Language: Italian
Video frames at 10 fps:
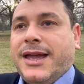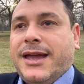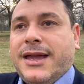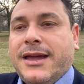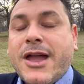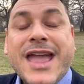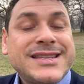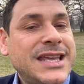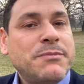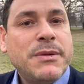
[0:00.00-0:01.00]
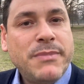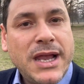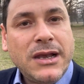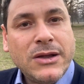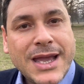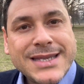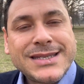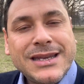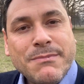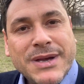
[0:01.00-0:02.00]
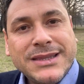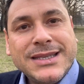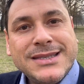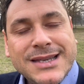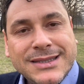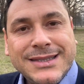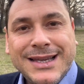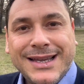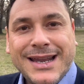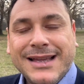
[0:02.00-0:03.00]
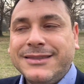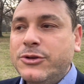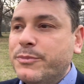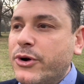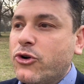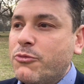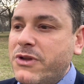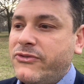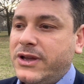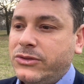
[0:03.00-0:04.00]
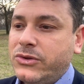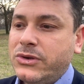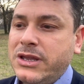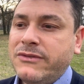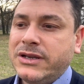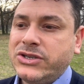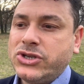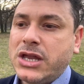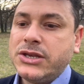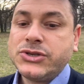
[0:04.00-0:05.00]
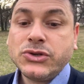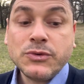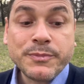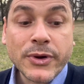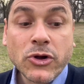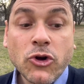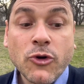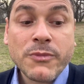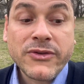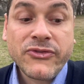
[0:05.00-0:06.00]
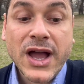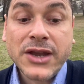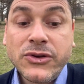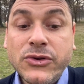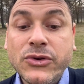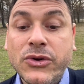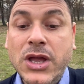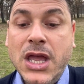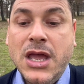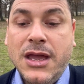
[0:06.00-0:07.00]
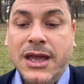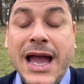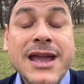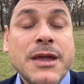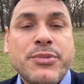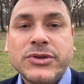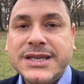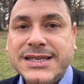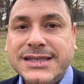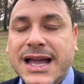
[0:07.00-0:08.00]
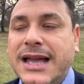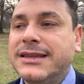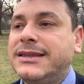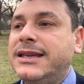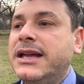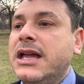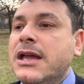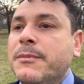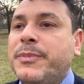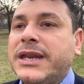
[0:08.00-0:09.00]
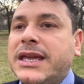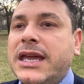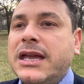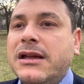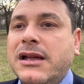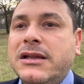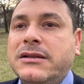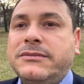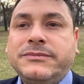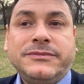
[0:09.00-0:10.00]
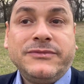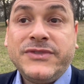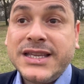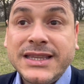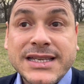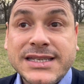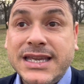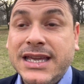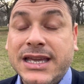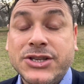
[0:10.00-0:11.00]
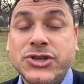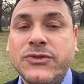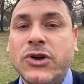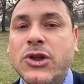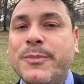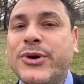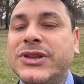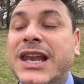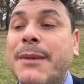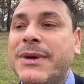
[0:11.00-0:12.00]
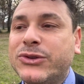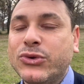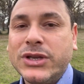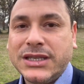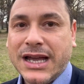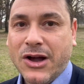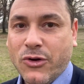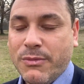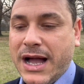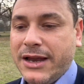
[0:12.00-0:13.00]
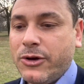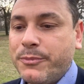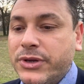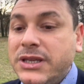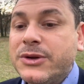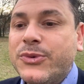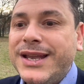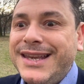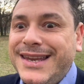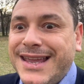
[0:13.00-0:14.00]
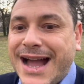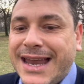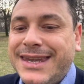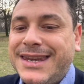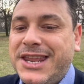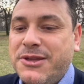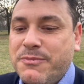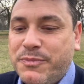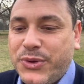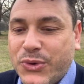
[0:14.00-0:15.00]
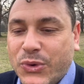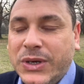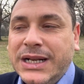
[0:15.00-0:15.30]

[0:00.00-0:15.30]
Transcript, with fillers: Eh, sarebbe bello essere battezzati da grandi, un po' come fanno gli evangelici, un po' come fanno anche i protestanti, perché eh, viene da sé che ci vuole un po' della maturità umana, un po' di quegli anni in più